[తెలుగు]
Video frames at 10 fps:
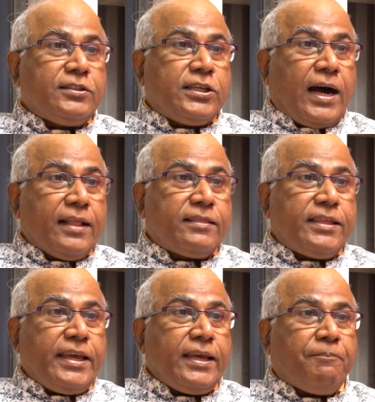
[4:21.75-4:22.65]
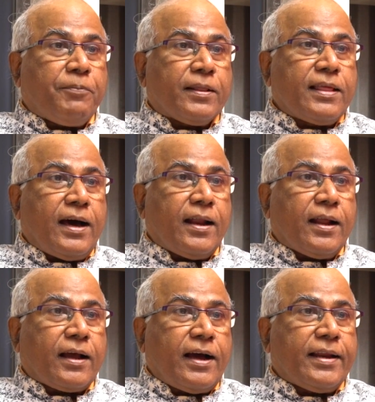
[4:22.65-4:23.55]
జాతీయ
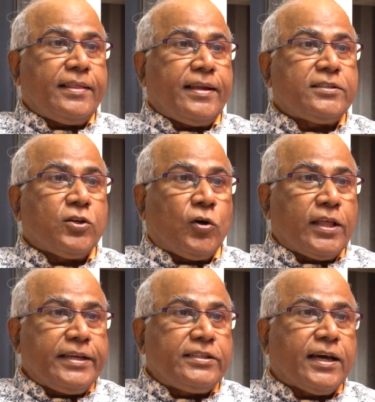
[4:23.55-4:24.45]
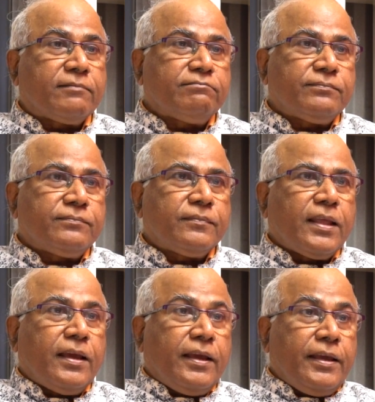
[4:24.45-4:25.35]
ప్రధాన కార్యదర్శి హోదా ఇచ్చారు
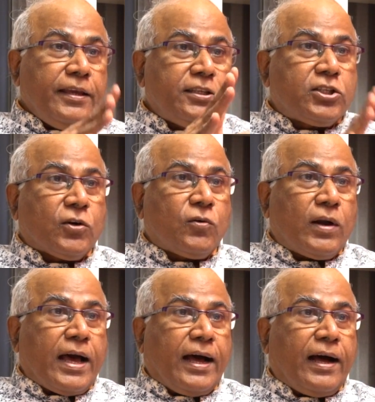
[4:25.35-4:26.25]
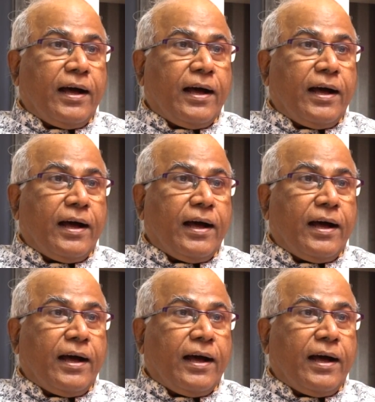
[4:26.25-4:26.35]
ఇచ్చి కూడా